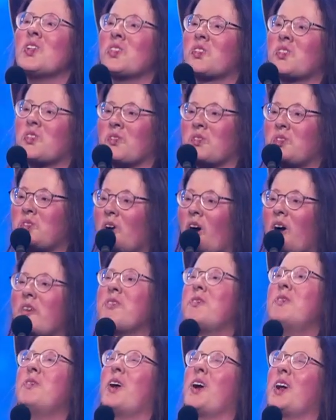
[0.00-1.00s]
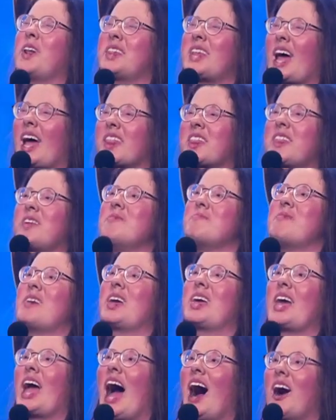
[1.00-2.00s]
zu dürfen und dass ihr
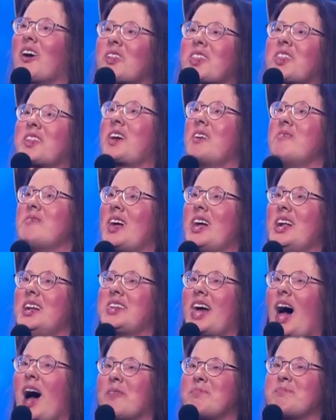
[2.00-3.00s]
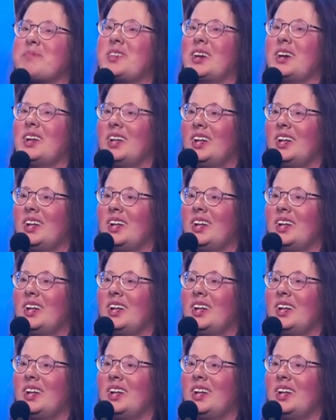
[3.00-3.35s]
mich ausgewählt habt.